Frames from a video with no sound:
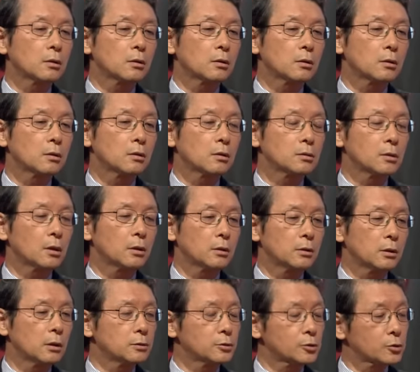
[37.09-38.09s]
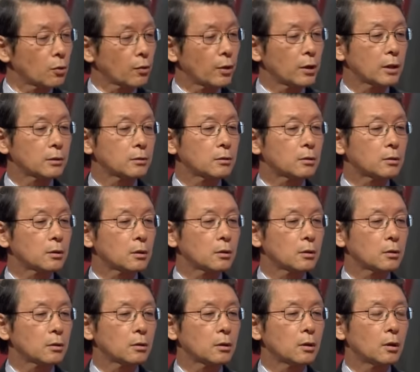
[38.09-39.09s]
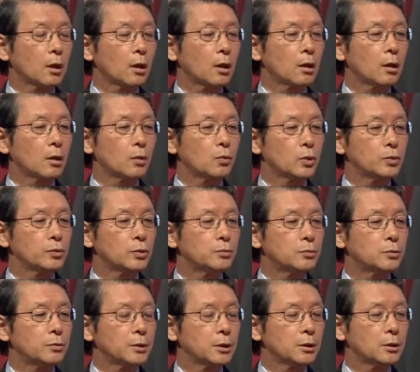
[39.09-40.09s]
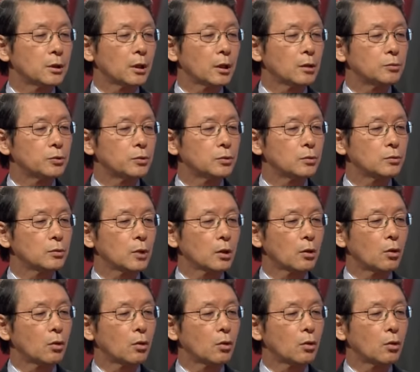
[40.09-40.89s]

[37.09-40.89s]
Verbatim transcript: và để chúng tôi có thể quay trở lại uh, thời kỳ quan hệ hòa giải chung.